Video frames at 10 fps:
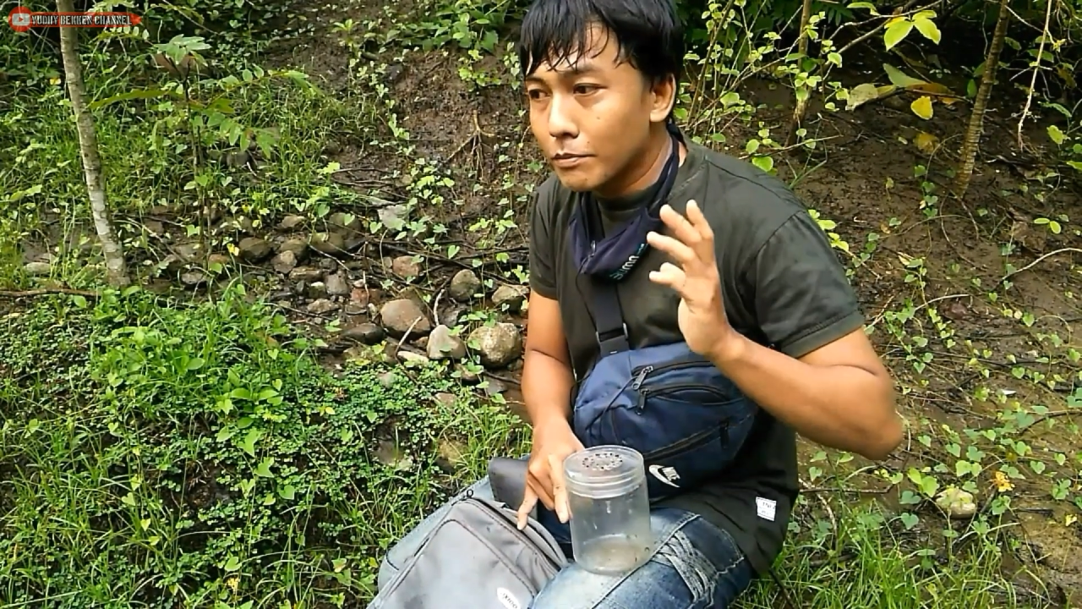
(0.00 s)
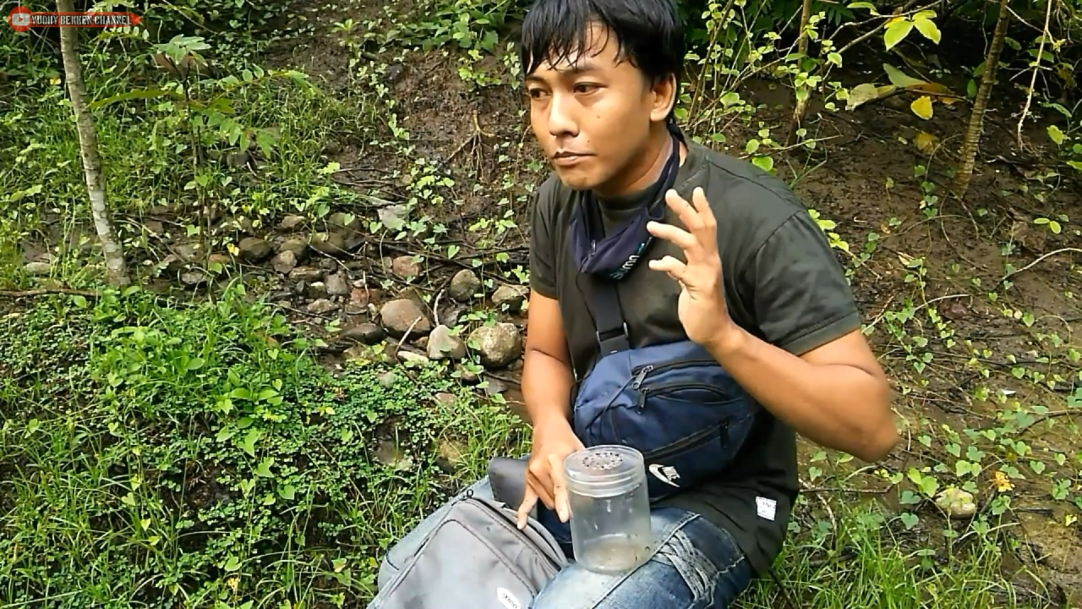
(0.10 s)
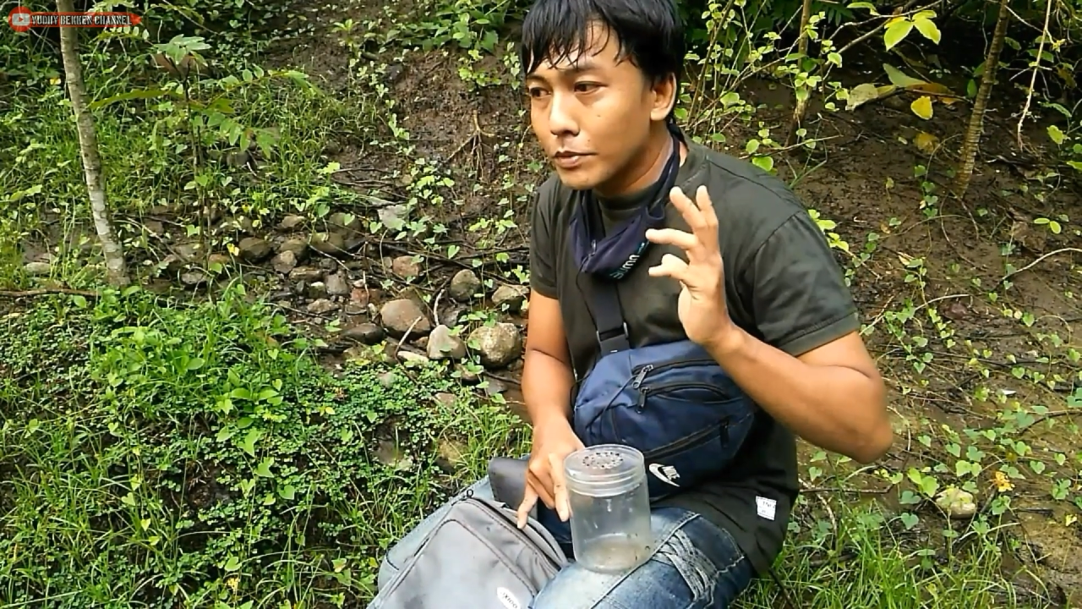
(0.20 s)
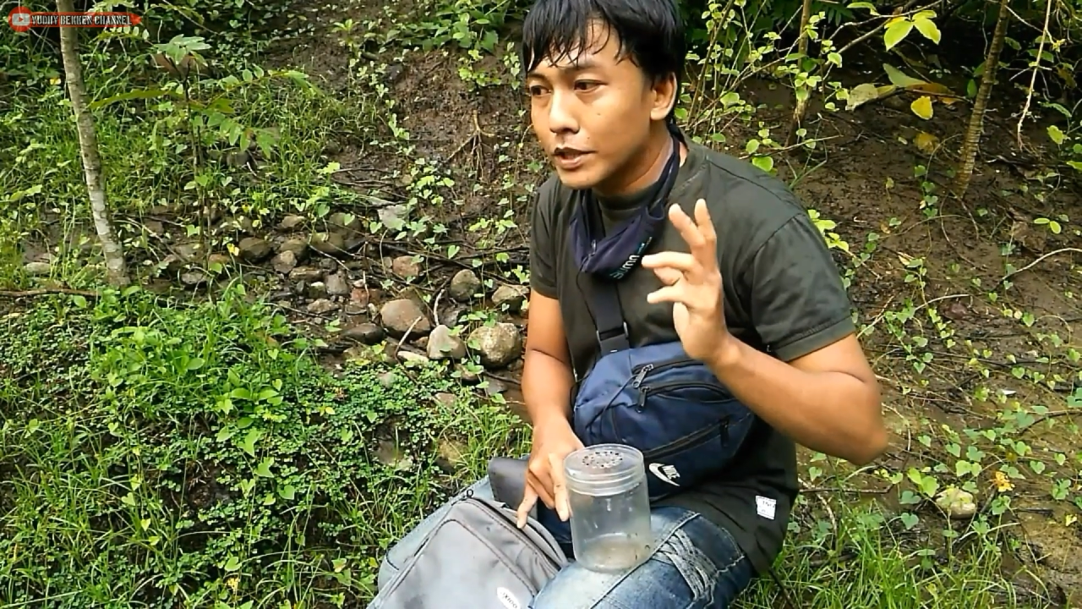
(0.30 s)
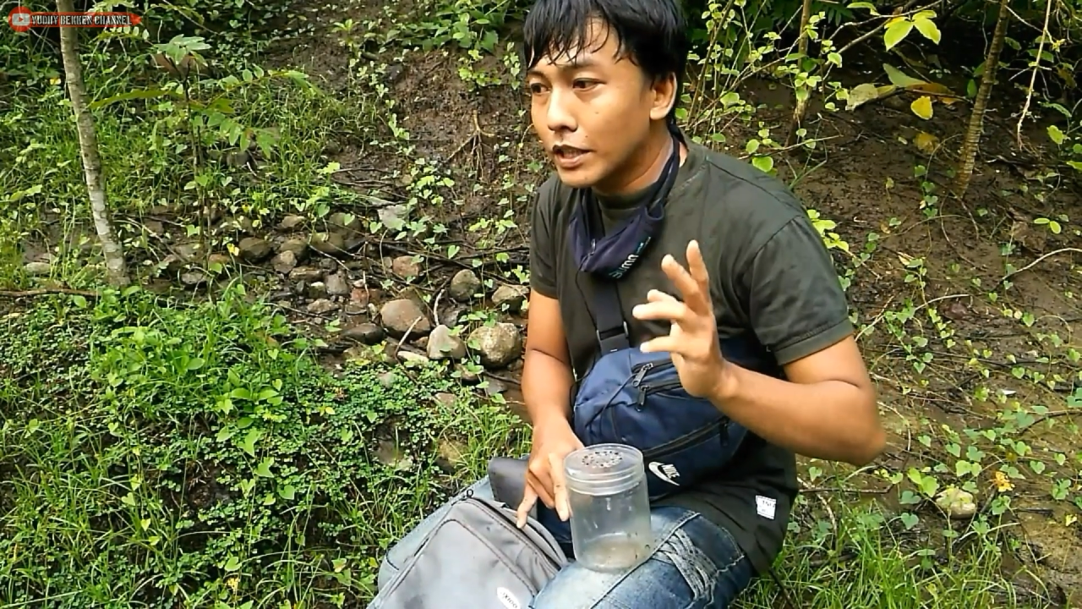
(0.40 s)

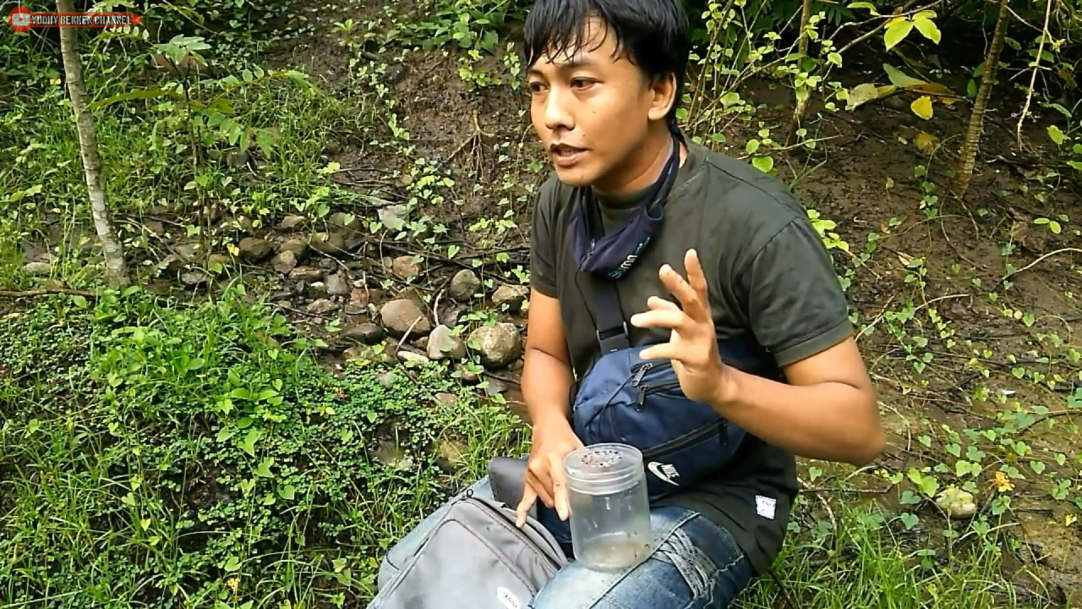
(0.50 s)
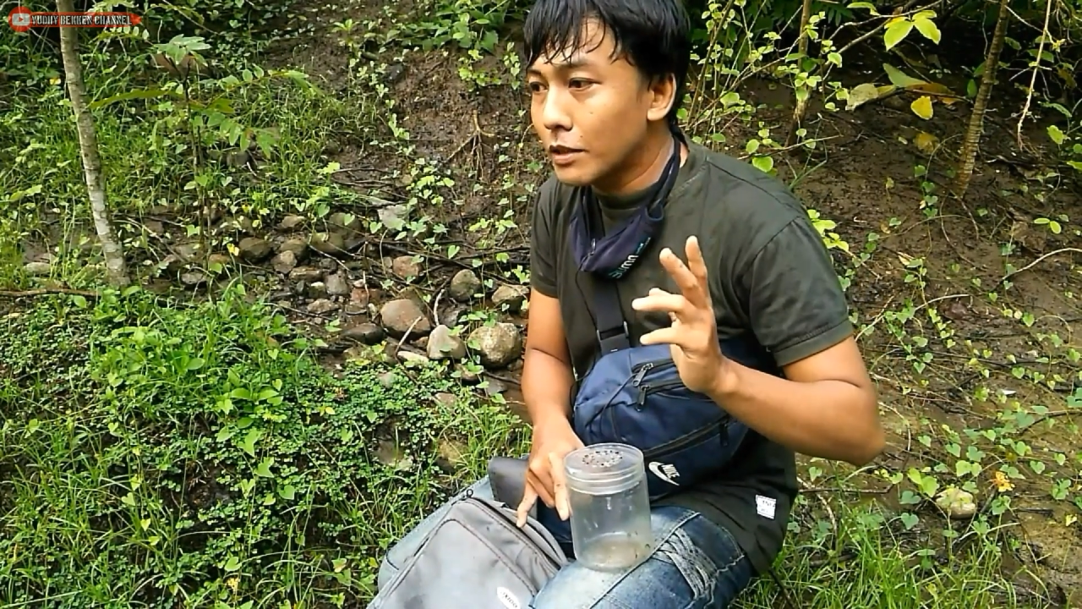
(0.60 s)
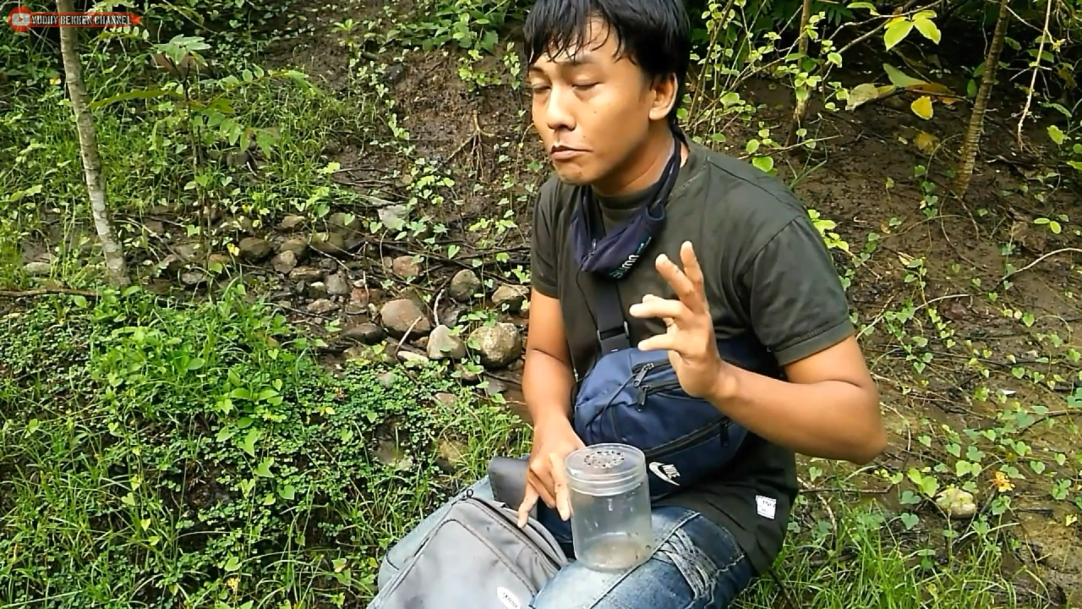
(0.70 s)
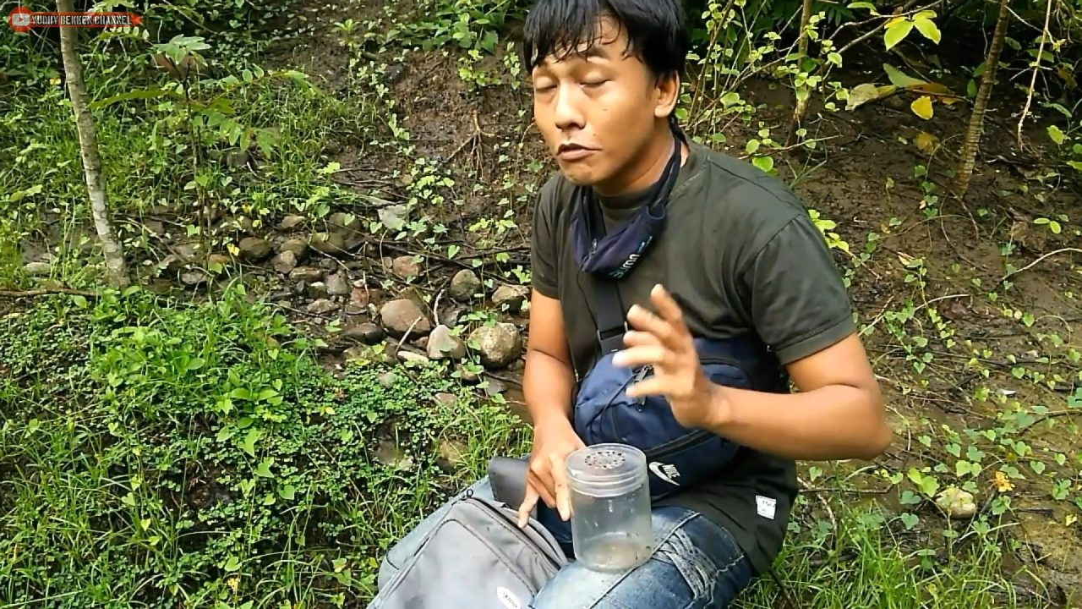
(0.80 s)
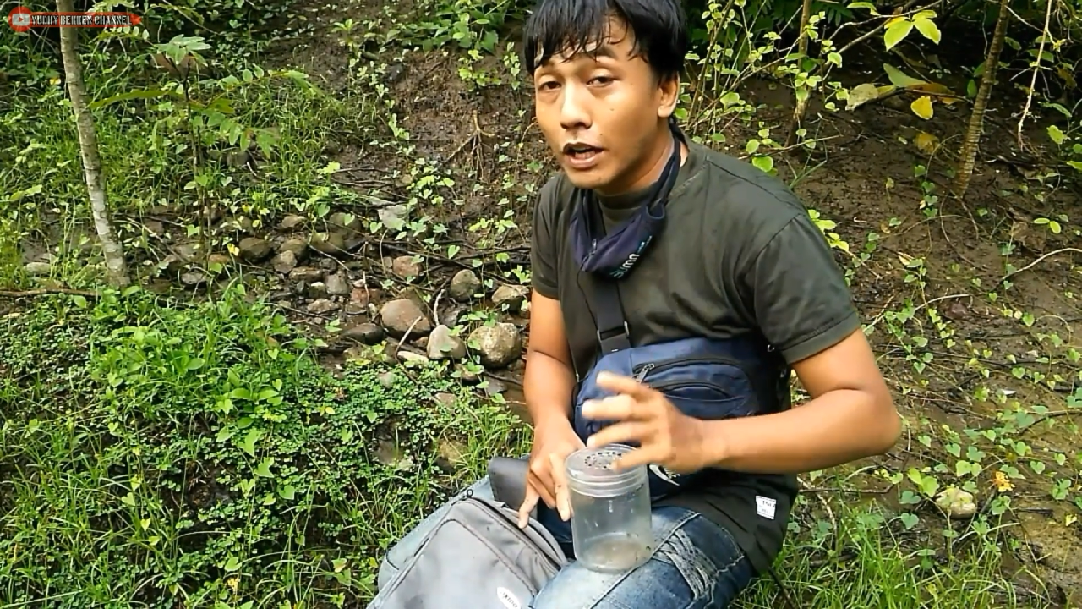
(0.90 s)
bisa kita
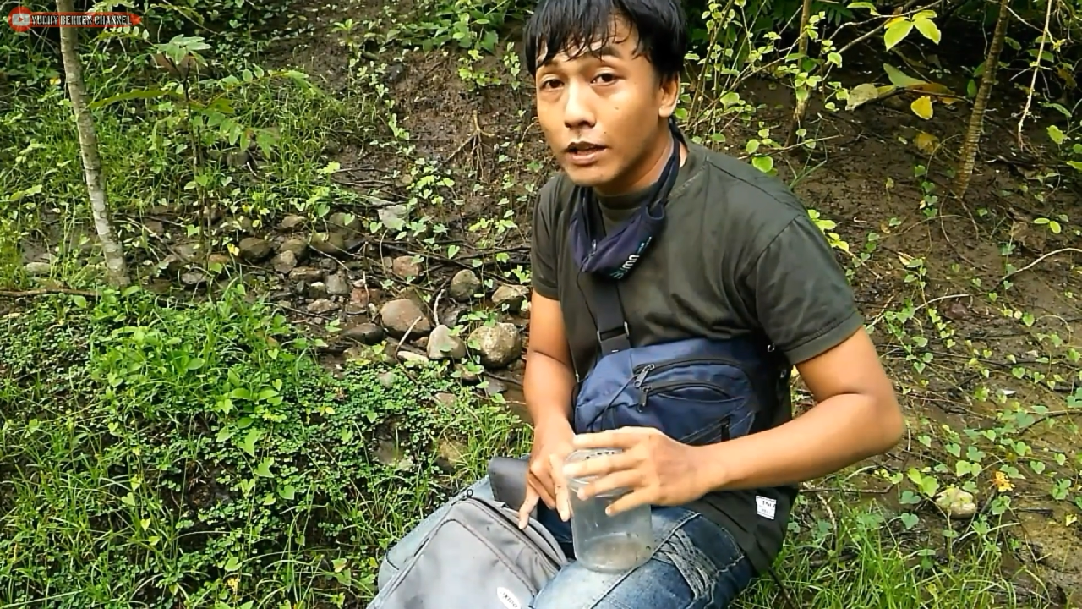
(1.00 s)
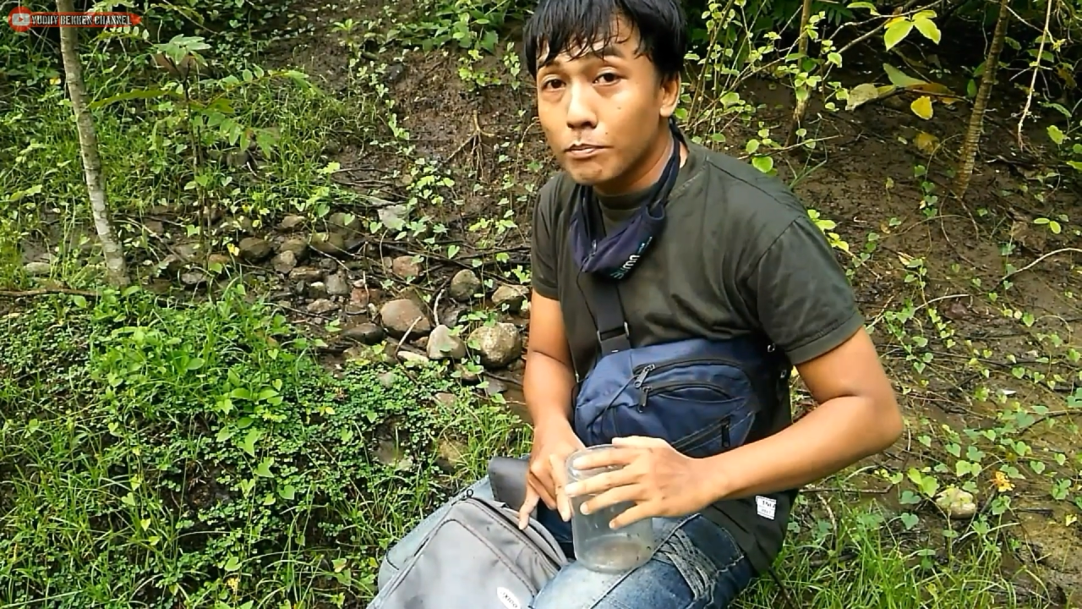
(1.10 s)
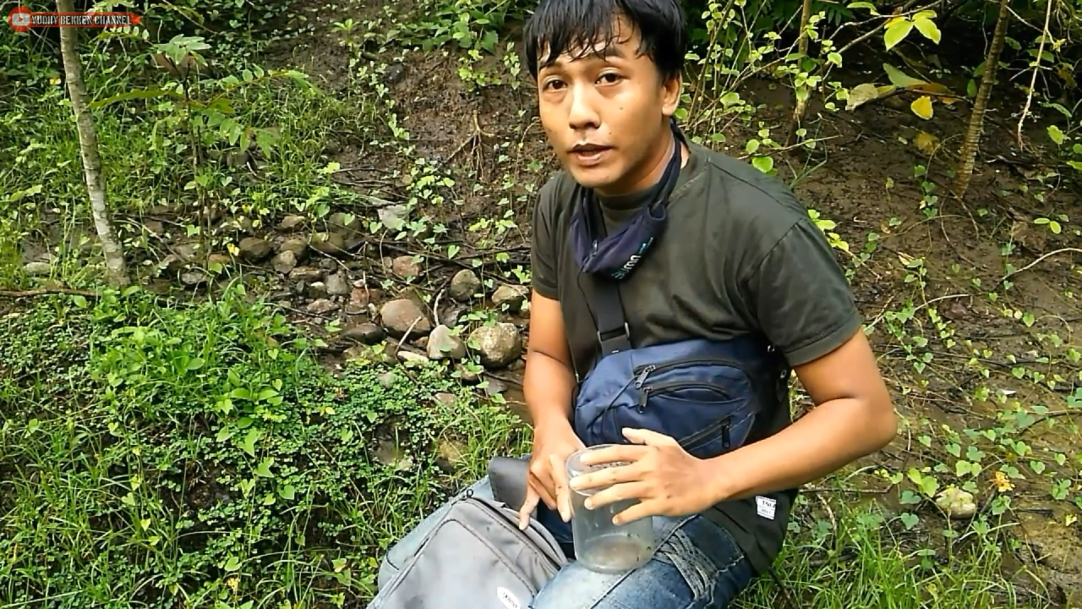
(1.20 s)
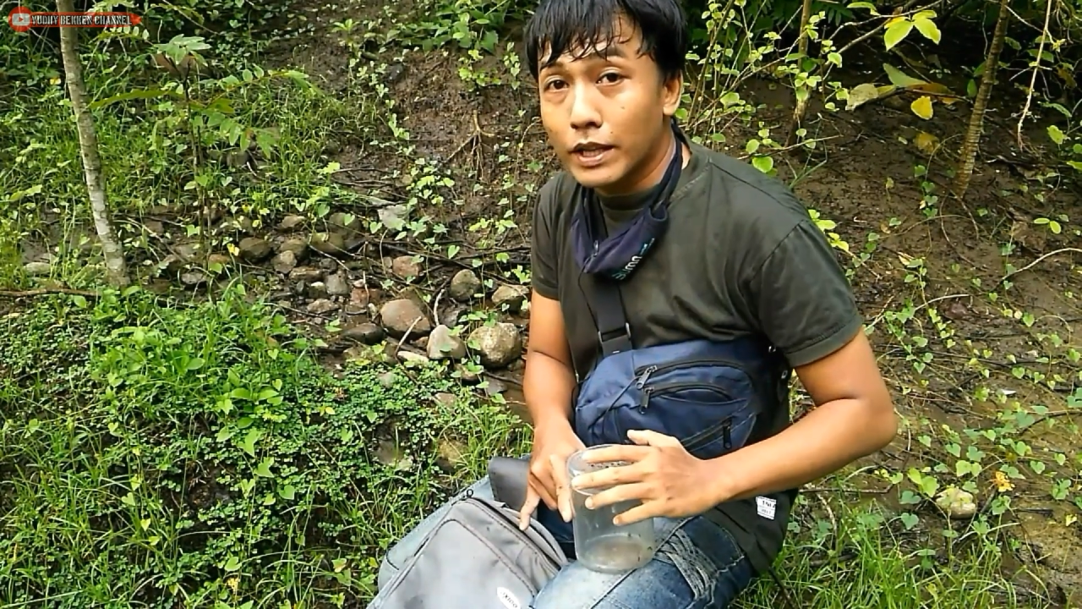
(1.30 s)
temukan pada